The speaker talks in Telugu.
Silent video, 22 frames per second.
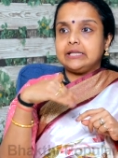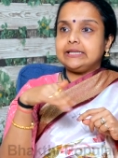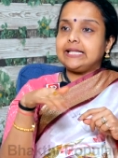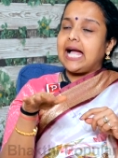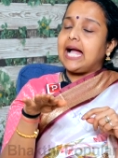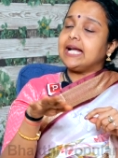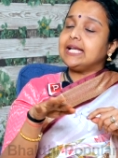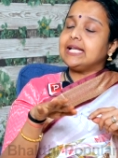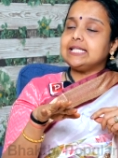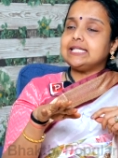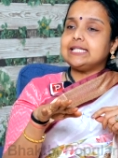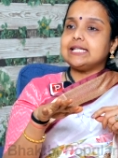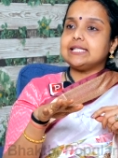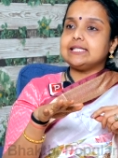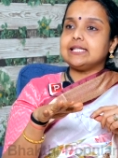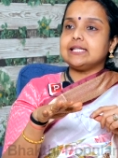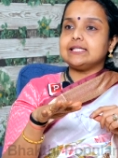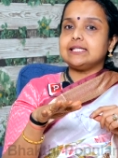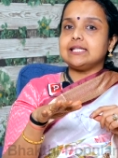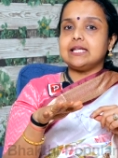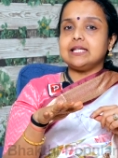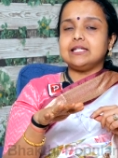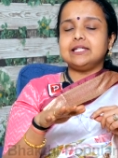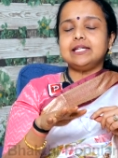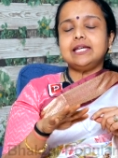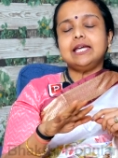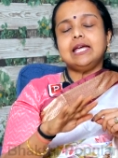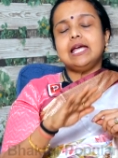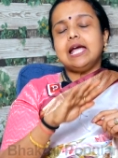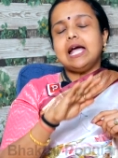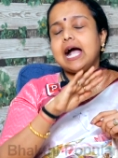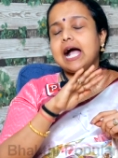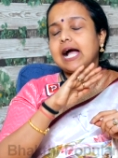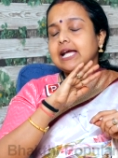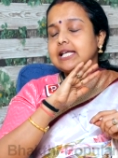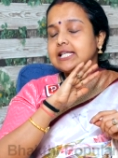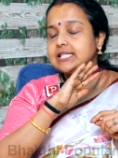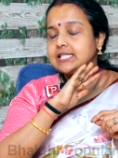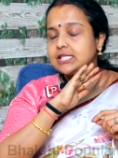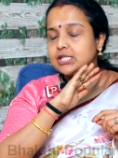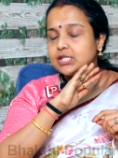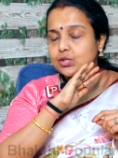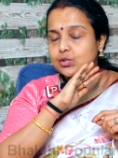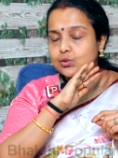తాగించేసేసేయండి ఐ
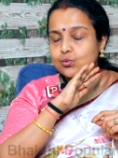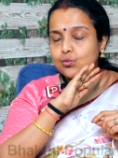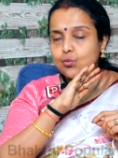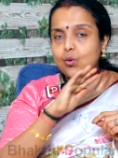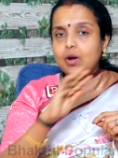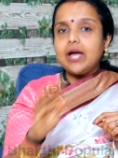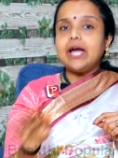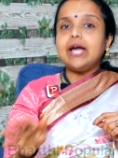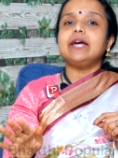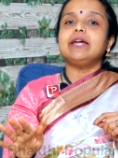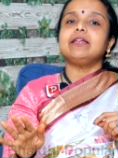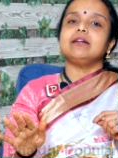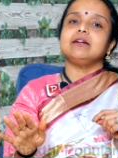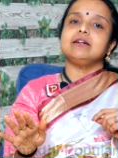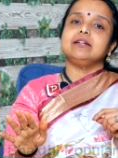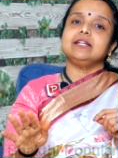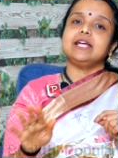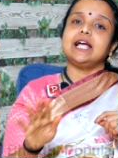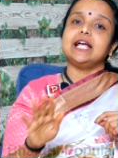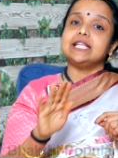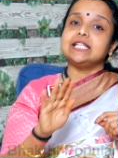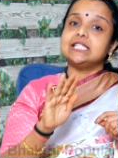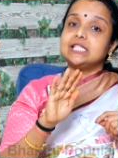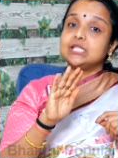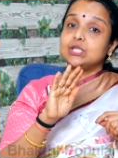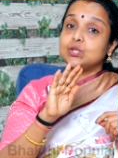స్వేర్ అండి ఐ